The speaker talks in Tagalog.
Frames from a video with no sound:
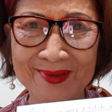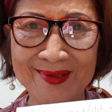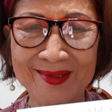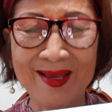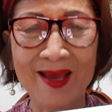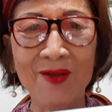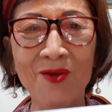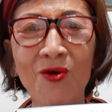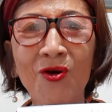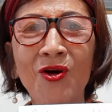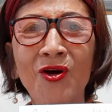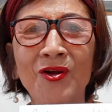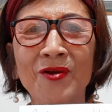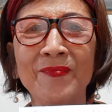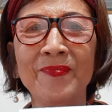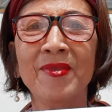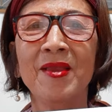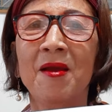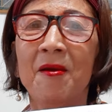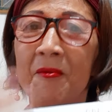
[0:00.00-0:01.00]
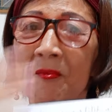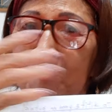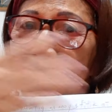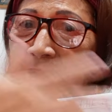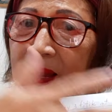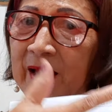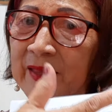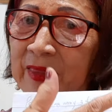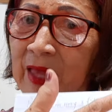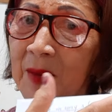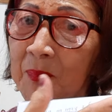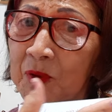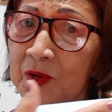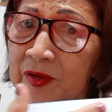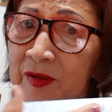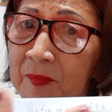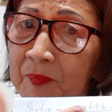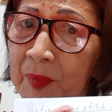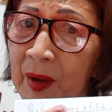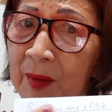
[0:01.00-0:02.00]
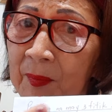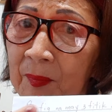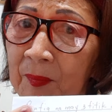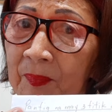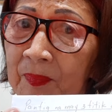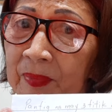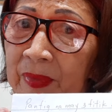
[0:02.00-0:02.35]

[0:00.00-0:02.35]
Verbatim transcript: Ganon. Pagkatapos ng pag,